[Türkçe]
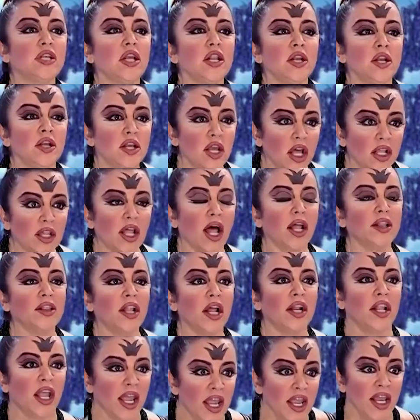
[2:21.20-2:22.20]
senin
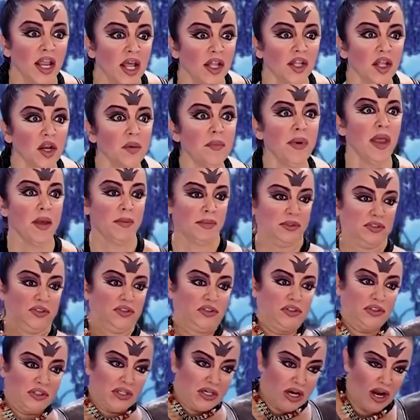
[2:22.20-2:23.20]
yalanlarına inanır mıyım
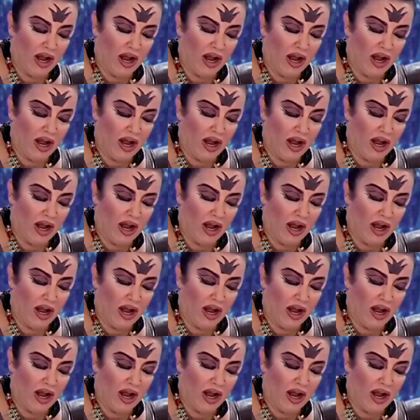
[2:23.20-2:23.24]
hiç?